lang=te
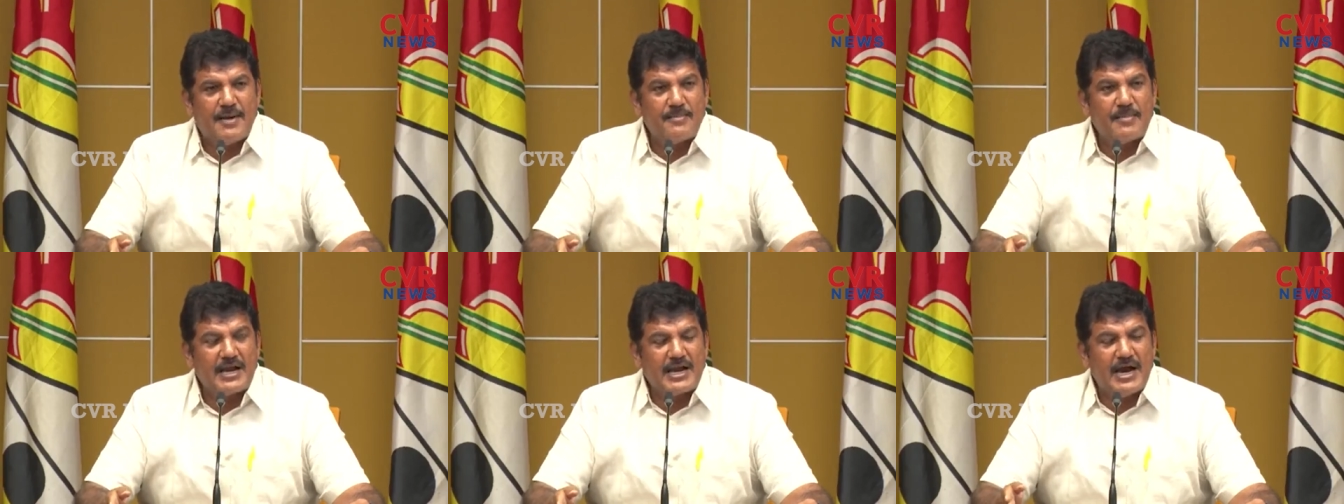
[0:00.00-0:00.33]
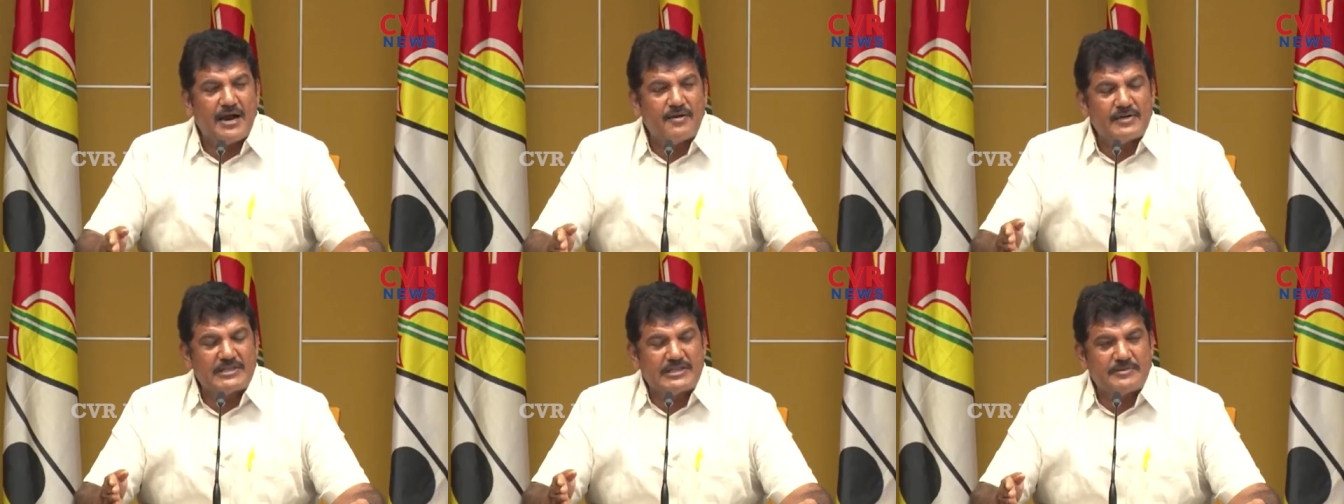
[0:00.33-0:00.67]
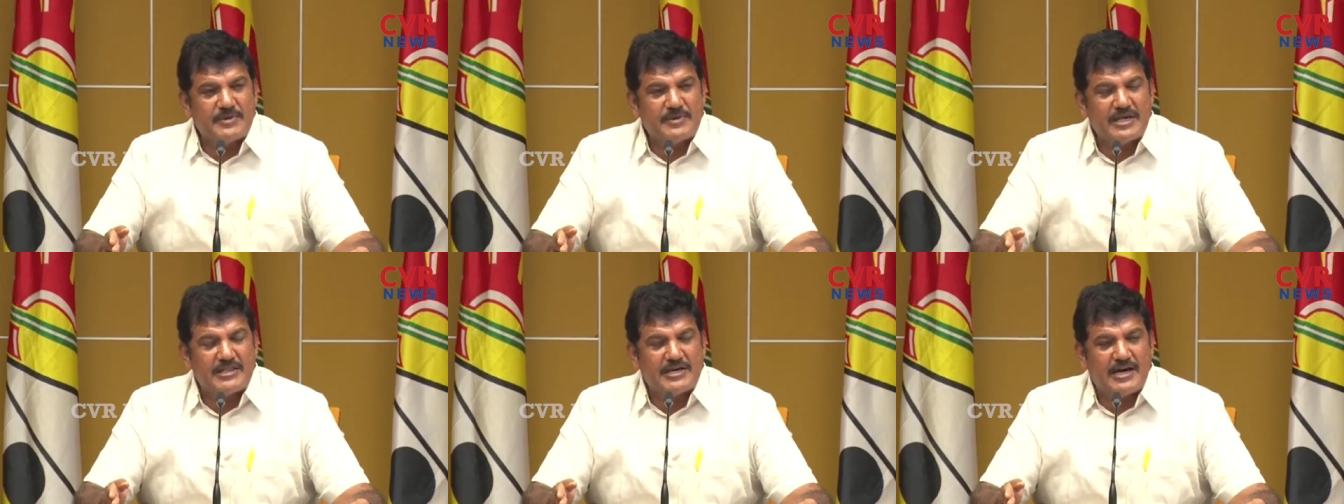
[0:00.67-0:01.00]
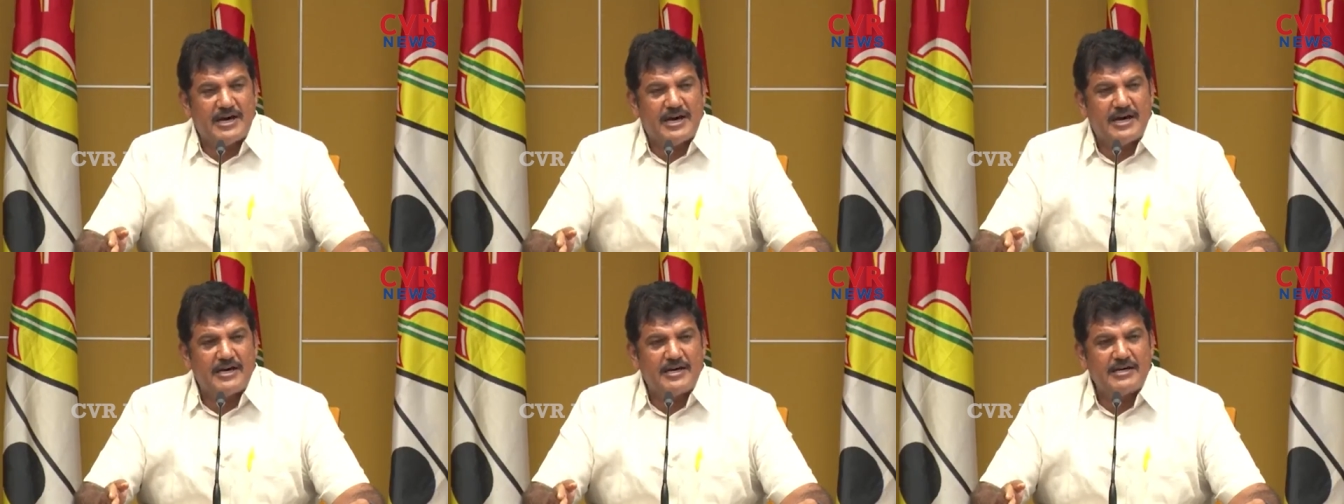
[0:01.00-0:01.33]
అమరావతి మీద
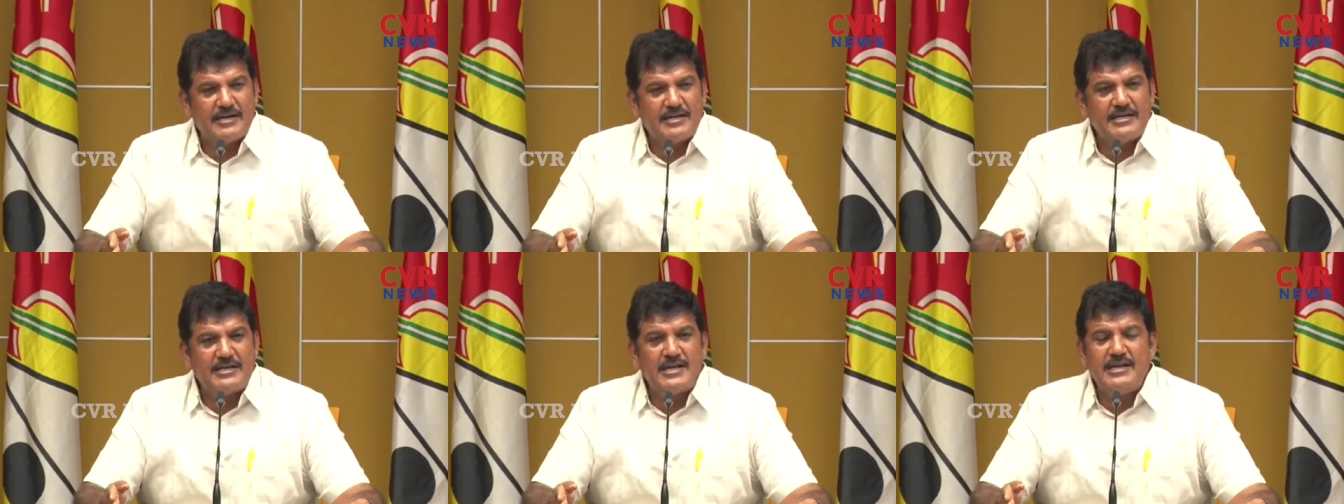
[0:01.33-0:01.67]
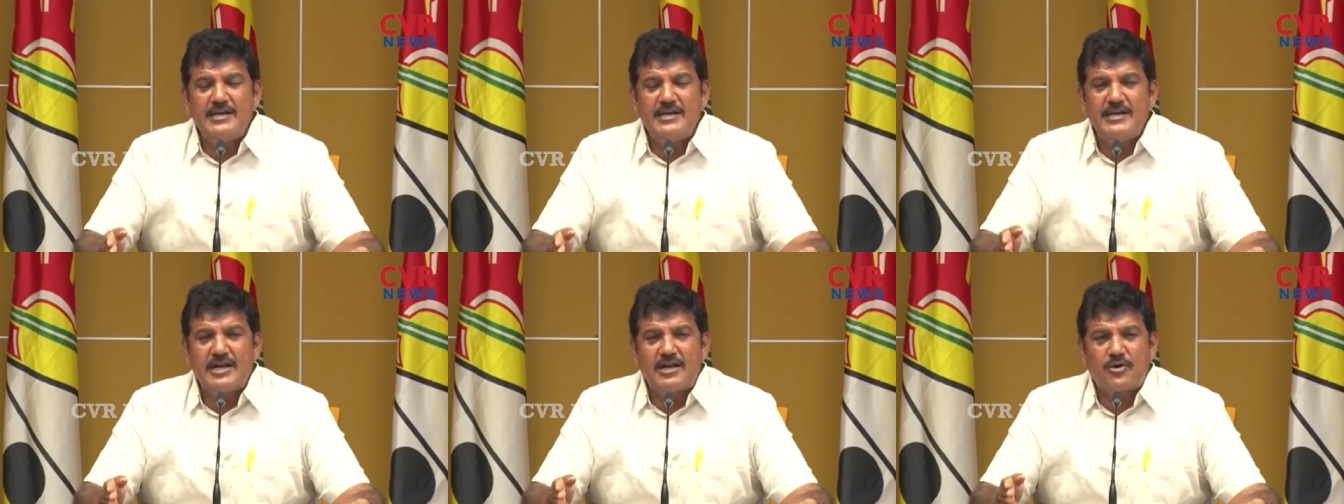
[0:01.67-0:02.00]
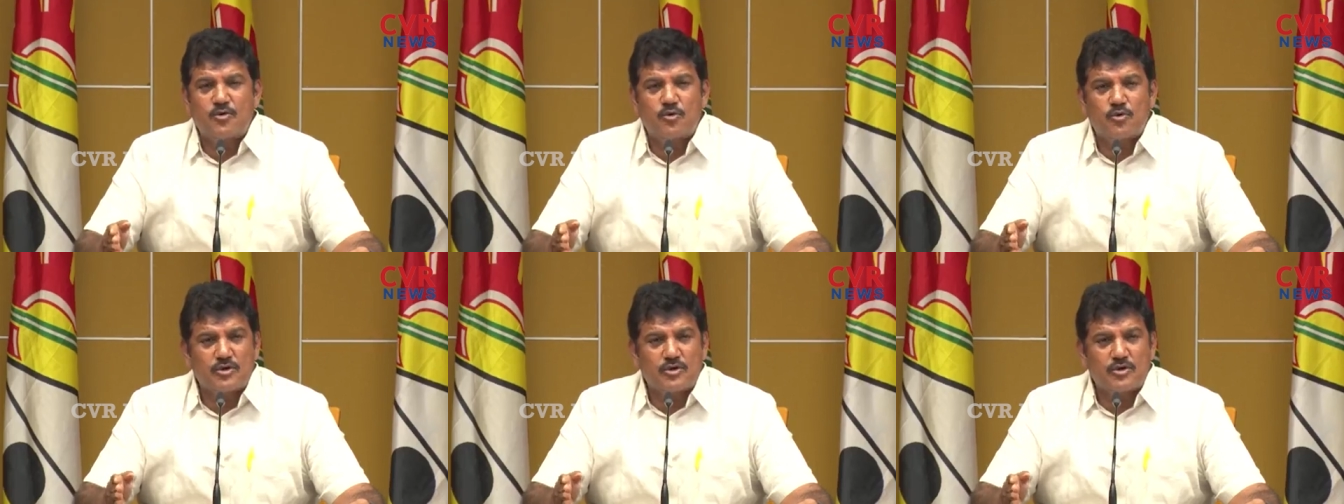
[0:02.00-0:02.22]
ఎన్ని